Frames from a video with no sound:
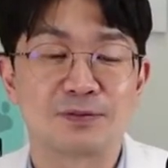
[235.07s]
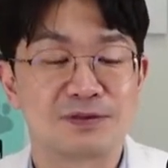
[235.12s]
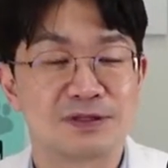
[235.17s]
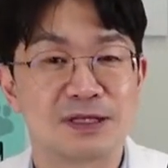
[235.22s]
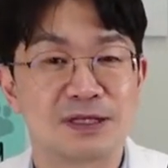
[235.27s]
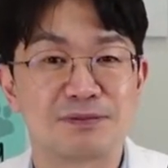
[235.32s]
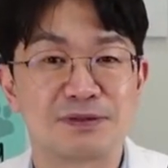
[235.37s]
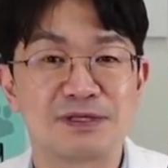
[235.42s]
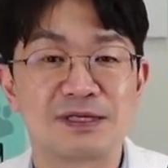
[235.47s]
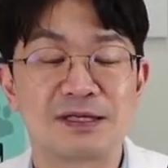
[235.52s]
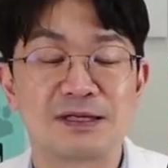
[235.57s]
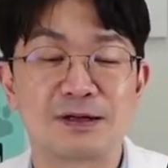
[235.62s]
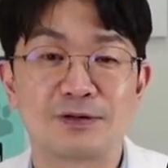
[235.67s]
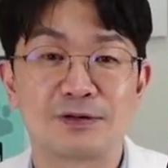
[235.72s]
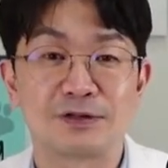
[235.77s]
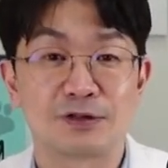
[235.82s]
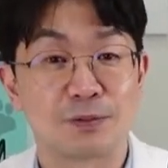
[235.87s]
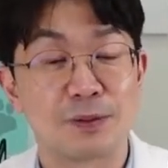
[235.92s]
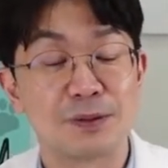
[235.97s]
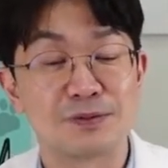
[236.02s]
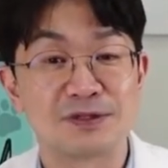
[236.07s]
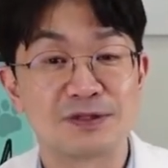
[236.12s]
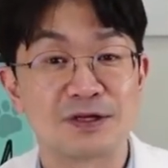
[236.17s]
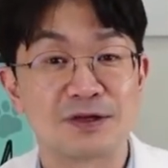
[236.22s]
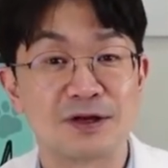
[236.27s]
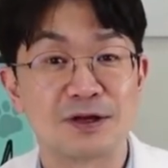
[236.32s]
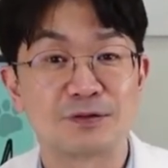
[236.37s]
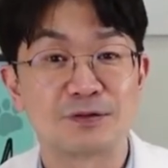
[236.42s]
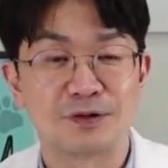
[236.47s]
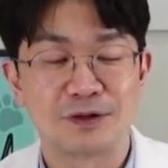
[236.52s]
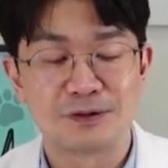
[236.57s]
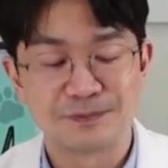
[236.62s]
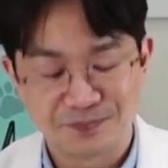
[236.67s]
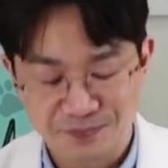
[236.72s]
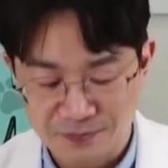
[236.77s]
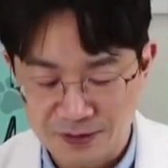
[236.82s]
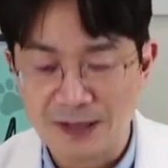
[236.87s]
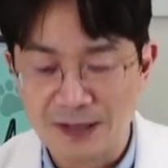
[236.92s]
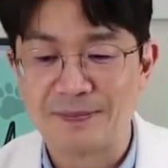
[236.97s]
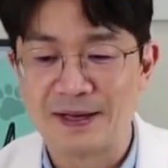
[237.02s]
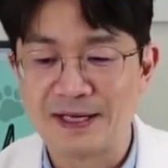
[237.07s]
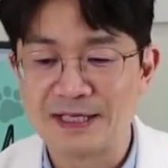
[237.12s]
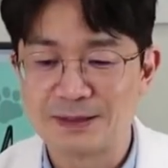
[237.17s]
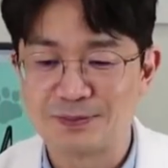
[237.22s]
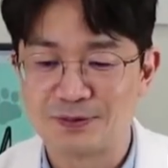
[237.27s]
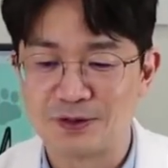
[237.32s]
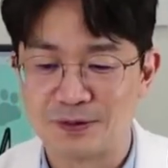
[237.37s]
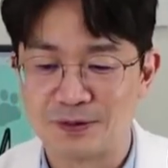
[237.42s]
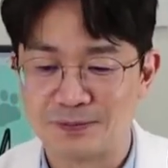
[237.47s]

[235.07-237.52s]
비싸, 비싼 사료도 정말 비싸더라고요. 그냥 먹이십시오.